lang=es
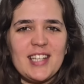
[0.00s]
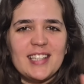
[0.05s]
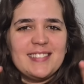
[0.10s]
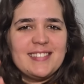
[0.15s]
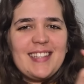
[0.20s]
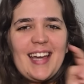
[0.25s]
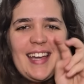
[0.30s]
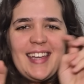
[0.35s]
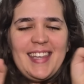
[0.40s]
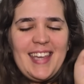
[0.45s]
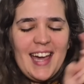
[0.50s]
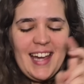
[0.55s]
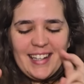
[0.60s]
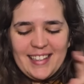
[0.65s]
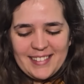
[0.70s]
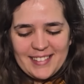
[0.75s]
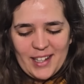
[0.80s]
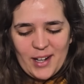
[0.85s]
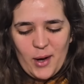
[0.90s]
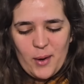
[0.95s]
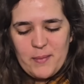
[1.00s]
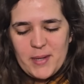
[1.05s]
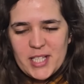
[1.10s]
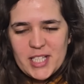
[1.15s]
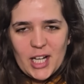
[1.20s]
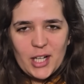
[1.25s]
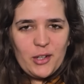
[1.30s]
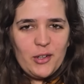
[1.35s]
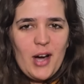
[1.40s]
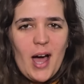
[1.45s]
chantajear, entre
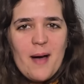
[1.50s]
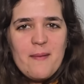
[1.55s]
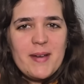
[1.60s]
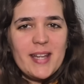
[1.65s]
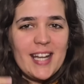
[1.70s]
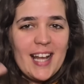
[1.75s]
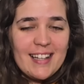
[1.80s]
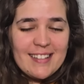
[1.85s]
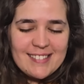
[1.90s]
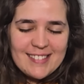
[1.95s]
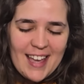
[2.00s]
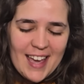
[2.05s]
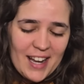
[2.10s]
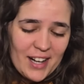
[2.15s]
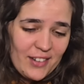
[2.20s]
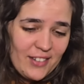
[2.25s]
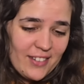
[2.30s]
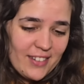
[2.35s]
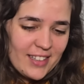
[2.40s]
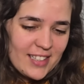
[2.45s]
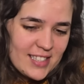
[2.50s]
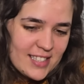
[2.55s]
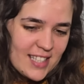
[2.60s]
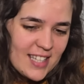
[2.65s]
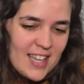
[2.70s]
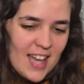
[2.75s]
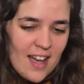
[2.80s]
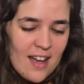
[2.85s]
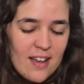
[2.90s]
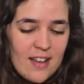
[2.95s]
comillas, ¿no? Amenazar, lo que
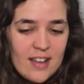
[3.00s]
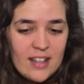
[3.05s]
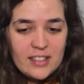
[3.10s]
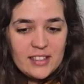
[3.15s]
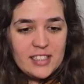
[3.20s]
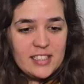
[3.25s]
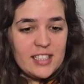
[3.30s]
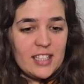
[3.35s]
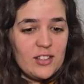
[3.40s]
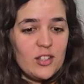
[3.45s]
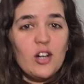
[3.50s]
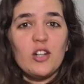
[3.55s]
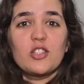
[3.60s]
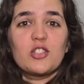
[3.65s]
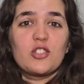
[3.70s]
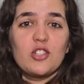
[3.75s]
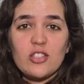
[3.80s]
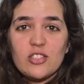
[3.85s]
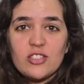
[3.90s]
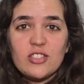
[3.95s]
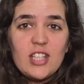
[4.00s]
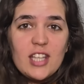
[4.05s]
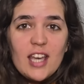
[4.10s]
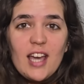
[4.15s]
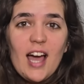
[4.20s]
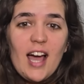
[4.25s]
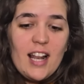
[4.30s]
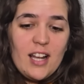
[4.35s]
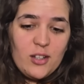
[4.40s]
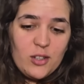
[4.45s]
sea, diciendo, yo
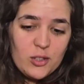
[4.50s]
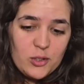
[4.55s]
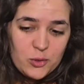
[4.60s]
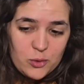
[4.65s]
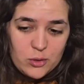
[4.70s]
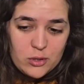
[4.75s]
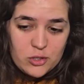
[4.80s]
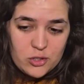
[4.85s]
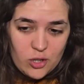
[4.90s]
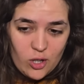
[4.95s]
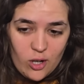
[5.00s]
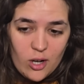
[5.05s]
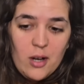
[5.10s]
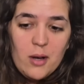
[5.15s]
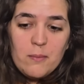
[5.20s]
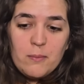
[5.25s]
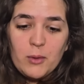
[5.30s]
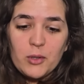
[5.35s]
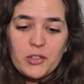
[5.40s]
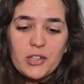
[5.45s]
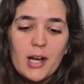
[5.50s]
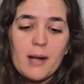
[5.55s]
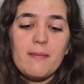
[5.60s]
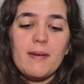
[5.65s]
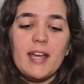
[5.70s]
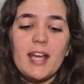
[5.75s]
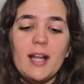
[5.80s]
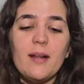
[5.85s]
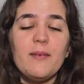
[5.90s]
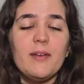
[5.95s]
sé algo tuyo,
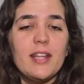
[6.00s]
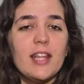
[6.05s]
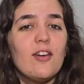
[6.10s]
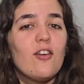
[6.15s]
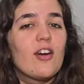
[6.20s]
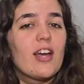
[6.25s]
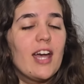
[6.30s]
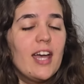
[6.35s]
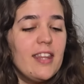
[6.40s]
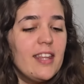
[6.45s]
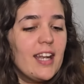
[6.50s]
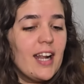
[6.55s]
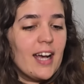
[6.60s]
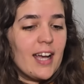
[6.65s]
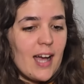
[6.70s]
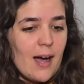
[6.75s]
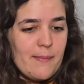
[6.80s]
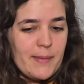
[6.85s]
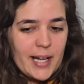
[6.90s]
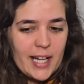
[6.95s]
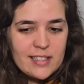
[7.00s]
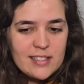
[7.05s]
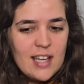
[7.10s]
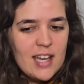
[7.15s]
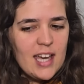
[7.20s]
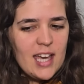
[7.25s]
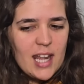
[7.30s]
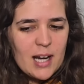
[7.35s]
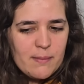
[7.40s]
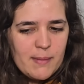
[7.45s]
mostrame el video que hay de las cámaras.
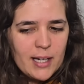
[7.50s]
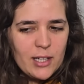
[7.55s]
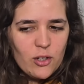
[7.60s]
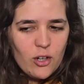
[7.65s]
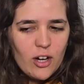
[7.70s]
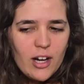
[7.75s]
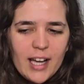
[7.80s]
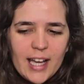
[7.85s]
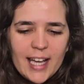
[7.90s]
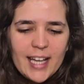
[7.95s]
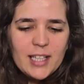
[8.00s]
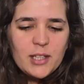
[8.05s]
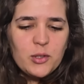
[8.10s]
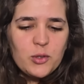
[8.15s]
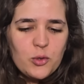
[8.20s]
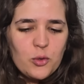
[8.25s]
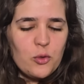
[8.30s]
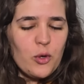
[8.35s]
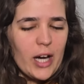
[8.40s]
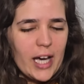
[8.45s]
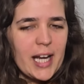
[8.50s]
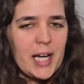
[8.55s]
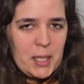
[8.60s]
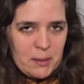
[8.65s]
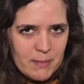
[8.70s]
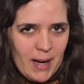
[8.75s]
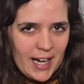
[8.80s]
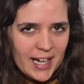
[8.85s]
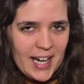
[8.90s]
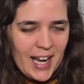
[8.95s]
Hermano, es tu
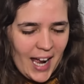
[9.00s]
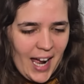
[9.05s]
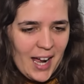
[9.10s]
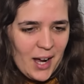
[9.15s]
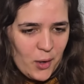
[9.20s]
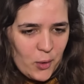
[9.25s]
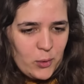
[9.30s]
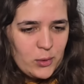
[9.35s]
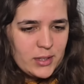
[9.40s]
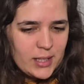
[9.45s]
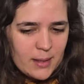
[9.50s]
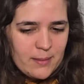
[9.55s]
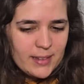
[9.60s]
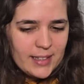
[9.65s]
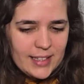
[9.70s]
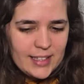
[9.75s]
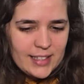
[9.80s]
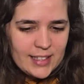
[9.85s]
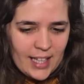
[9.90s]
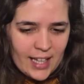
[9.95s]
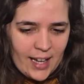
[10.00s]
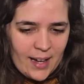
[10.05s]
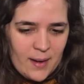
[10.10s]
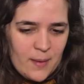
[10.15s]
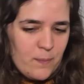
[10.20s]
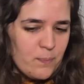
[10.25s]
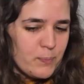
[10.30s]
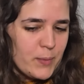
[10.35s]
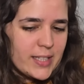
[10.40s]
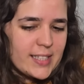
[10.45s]
hermana, justamente,
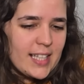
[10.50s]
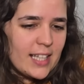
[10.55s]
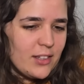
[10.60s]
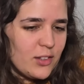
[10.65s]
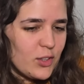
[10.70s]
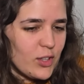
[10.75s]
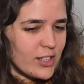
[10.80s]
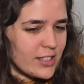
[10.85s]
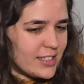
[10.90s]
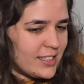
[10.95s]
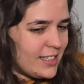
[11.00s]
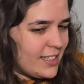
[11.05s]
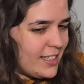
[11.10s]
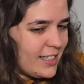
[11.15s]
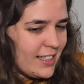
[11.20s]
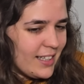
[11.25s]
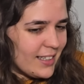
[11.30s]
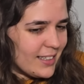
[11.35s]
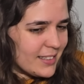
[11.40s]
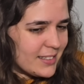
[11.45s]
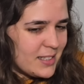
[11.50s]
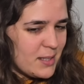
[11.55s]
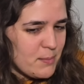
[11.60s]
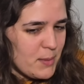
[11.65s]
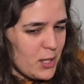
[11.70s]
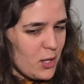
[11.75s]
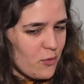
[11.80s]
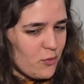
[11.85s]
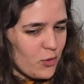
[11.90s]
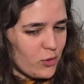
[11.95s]
besando así, así
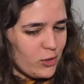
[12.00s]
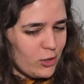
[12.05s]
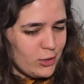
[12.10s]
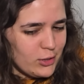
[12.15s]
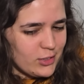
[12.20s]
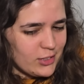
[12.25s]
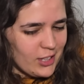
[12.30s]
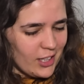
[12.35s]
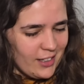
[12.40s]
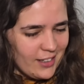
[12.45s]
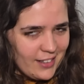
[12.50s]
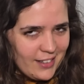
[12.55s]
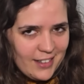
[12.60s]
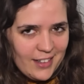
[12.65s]
medio fogoso,